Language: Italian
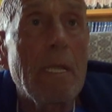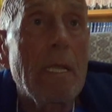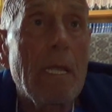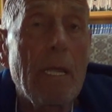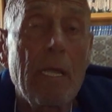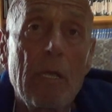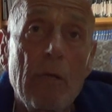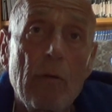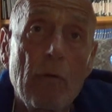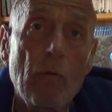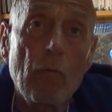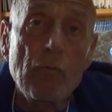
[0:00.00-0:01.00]
eh,
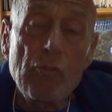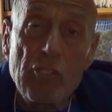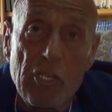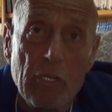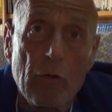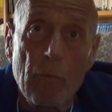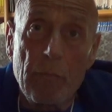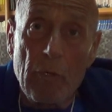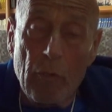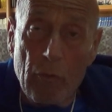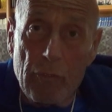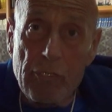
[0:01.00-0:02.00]
un ciclo
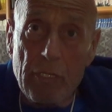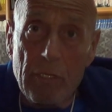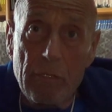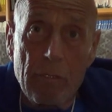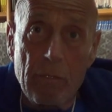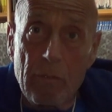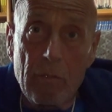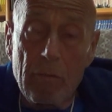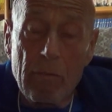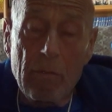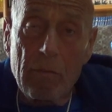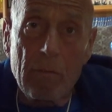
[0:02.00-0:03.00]

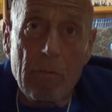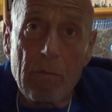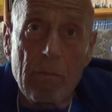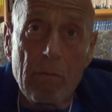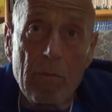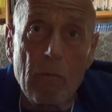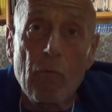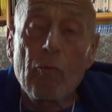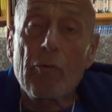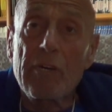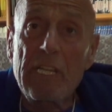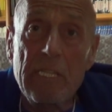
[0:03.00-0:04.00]
biologico,
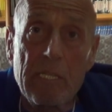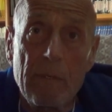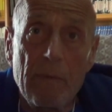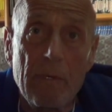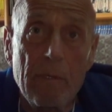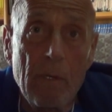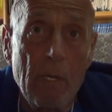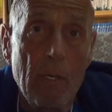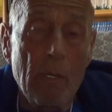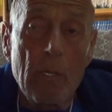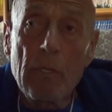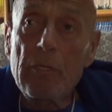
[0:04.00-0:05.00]
un ritmo
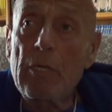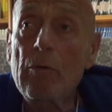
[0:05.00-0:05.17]
di